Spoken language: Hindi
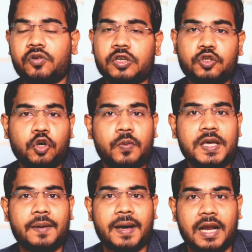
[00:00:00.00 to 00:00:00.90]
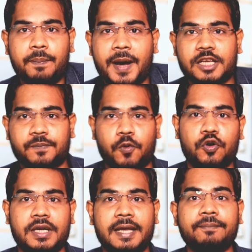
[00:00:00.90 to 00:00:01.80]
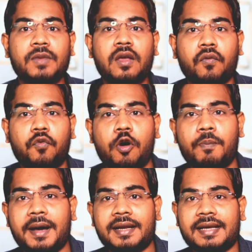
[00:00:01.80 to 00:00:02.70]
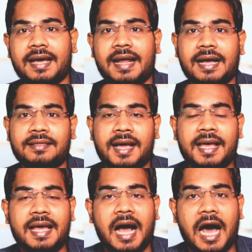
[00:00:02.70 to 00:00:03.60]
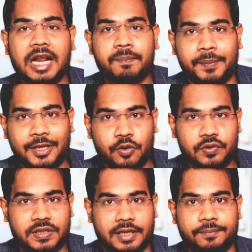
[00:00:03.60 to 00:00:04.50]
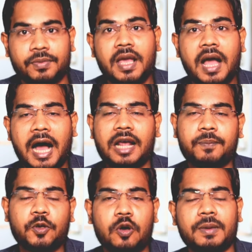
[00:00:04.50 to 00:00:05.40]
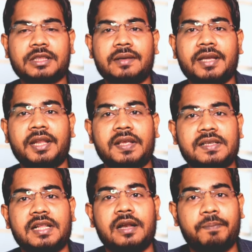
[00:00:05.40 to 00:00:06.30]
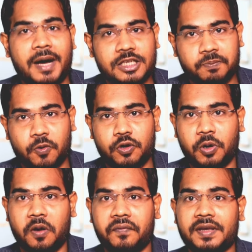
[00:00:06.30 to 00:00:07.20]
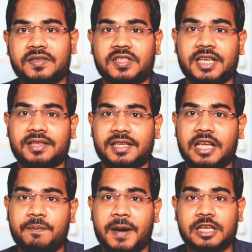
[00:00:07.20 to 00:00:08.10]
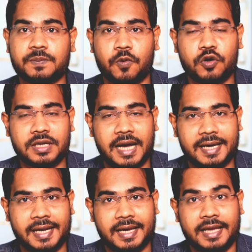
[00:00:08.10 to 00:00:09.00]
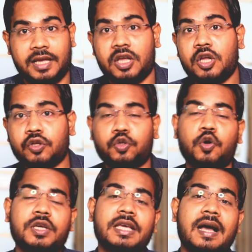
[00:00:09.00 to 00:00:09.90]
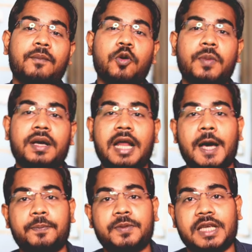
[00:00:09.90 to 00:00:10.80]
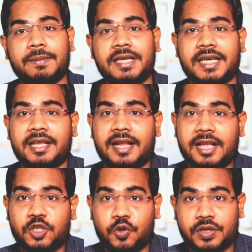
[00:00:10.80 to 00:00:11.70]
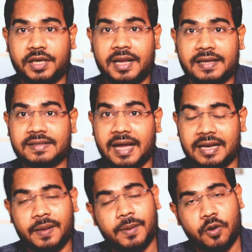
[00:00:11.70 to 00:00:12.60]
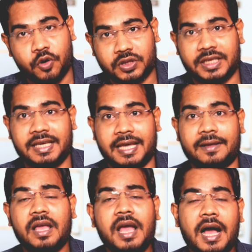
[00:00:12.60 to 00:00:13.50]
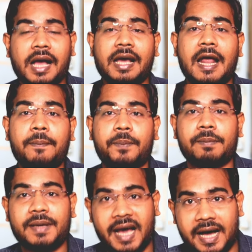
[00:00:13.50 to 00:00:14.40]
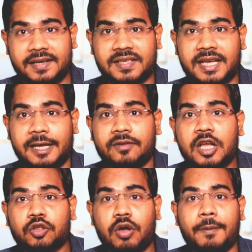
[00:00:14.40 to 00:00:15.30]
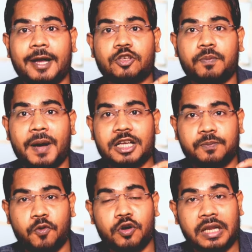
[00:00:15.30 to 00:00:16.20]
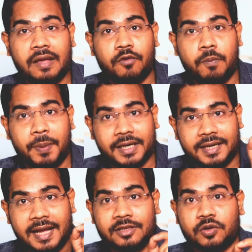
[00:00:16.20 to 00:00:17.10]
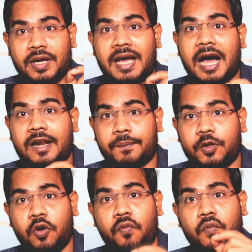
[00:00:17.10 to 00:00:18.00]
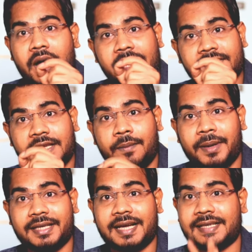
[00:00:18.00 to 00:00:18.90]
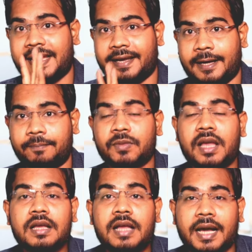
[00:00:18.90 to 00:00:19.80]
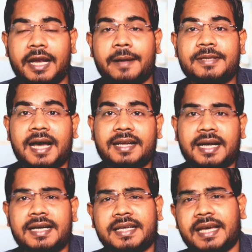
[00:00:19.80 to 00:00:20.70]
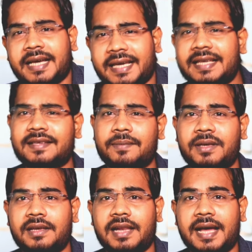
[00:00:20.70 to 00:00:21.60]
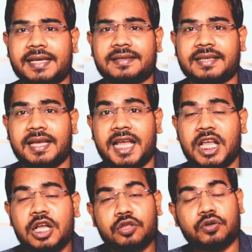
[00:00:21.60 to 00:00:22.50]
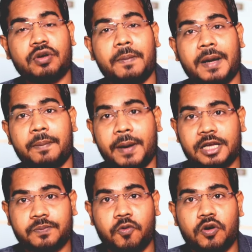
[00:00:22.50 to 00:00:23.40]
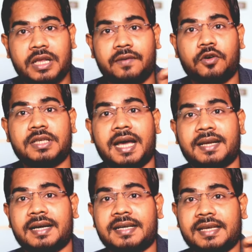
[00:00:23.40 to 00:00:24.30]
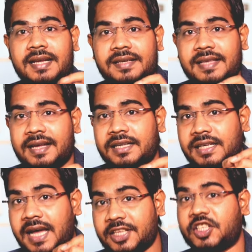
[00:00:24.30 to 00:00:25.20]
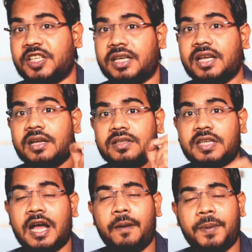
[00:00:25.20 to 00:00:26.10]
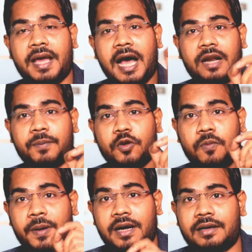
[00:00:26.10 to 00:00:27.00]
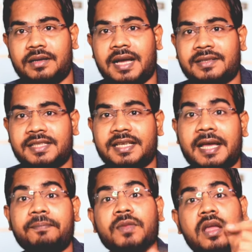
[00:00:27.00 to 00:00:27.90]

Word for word: चलूँ कि जो भी हमारा पासपोर्ट है वो बनकर आता है आरपीओ से आरपीओ मतलब कि रीजनल पासपोर्ट ऑफिस क्षेत्रीय पासपोर्ट कार्यालय जो कि अमूमन आप सभी के राज्यों की राजधानी में होती है अगर आप बिहार से हैं तो आपका जो पासपोर्ट है वो पटना जो है आरपीओ वहाँ से भेजा जाएगा अगर आप झारखंड के कहीं से भी इलाके से हैं तो जो आपका पासपोर्ट है वो झारखंड की राजधानी रांची जहाँ पे ओ रांची है